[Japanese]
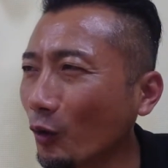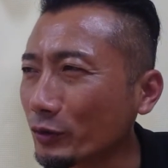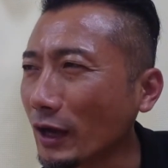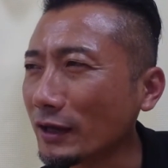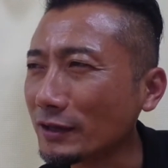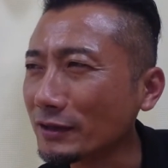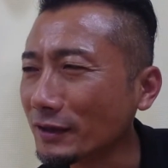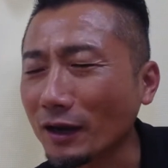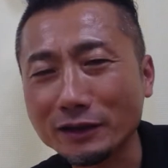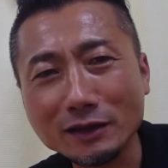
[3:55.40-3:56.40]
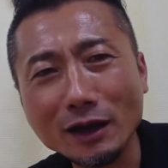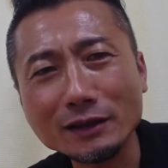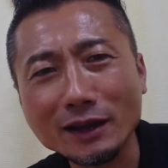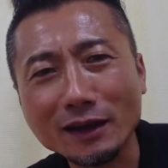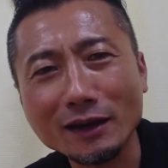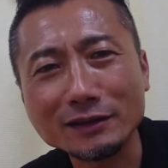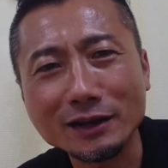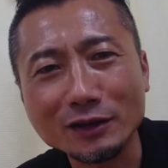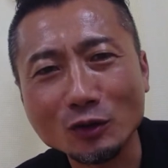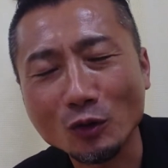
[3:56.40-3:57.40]
お題なんか1回だけ書い
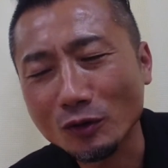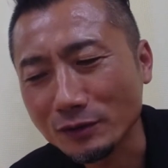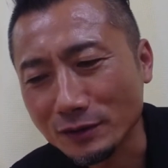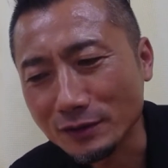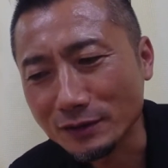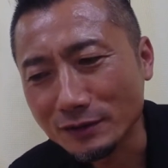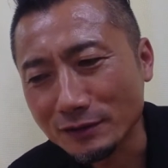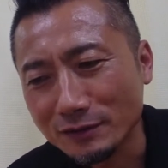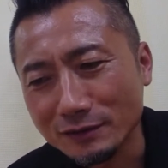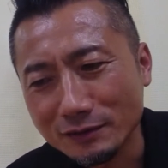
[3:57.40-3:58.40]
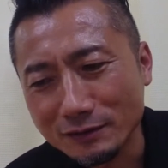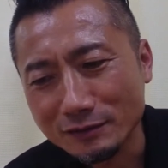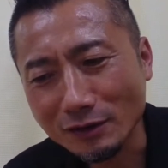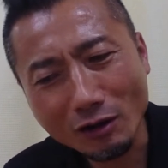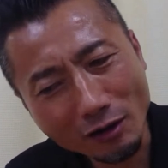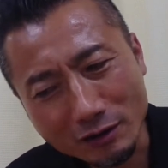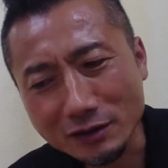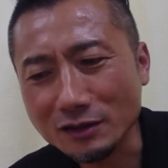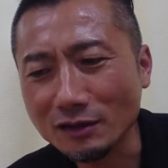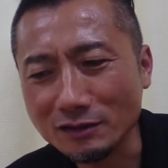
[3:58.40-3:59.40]
たけどなんかあり
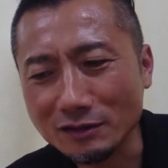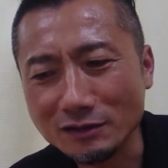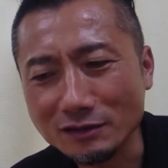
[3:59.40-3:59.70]
きたり